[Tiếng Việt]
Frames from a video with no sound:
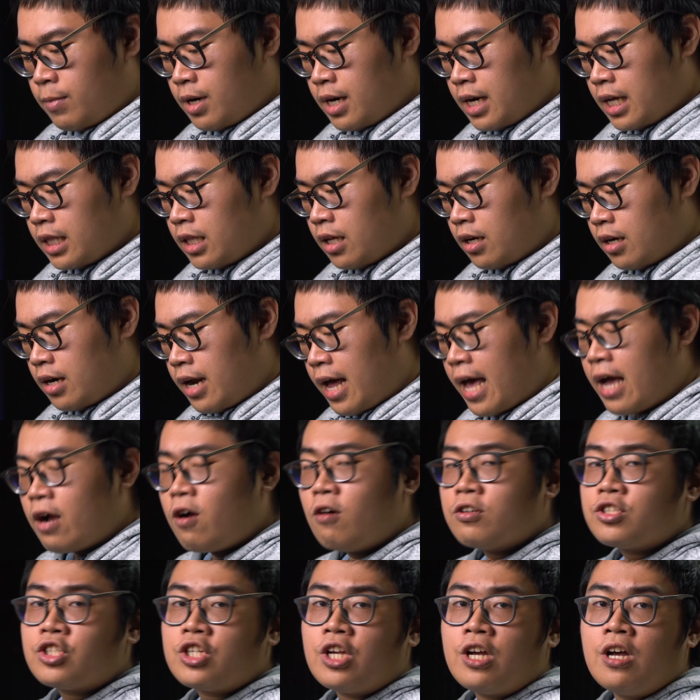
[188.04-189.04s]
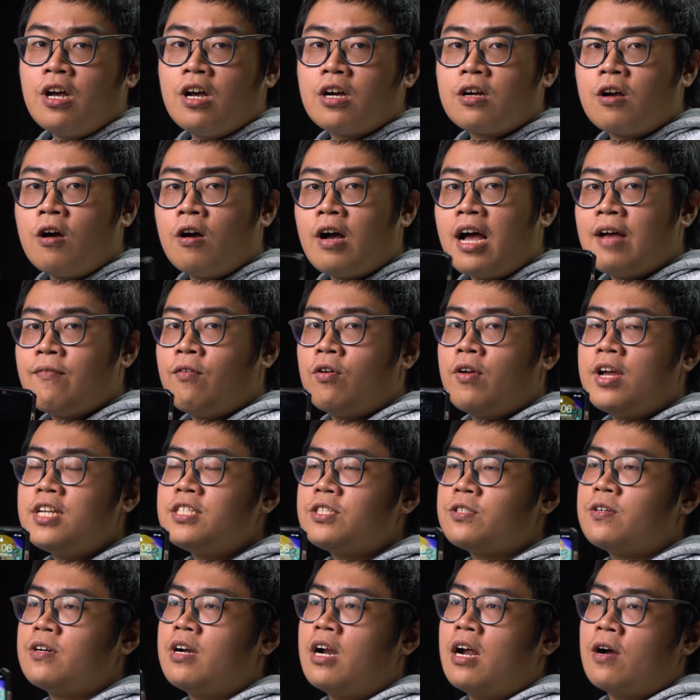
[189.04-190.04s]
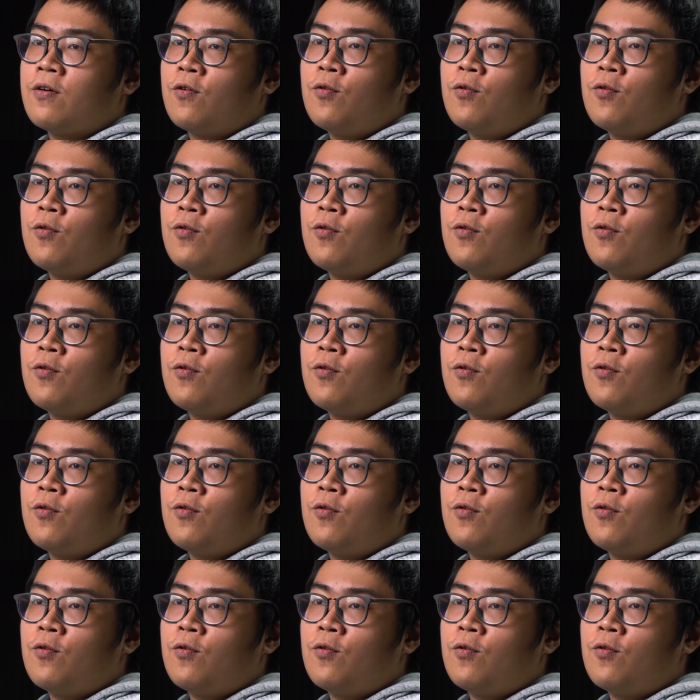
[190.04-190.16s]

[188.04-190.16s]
Mình đã từng để con iPhone XR